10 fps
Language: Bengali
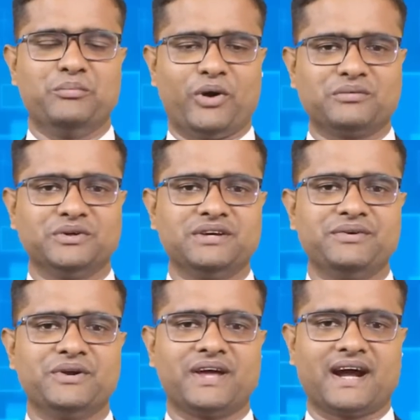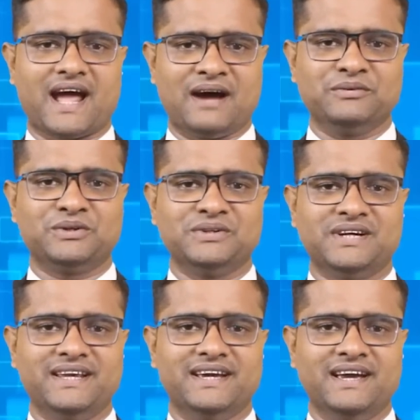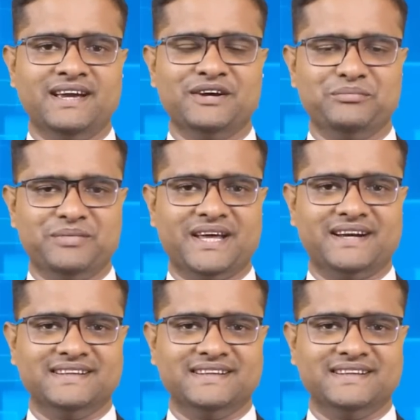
পরবর্তী ভিডিও দেখার আমন্ত্রণ জানিয়ে বিদায়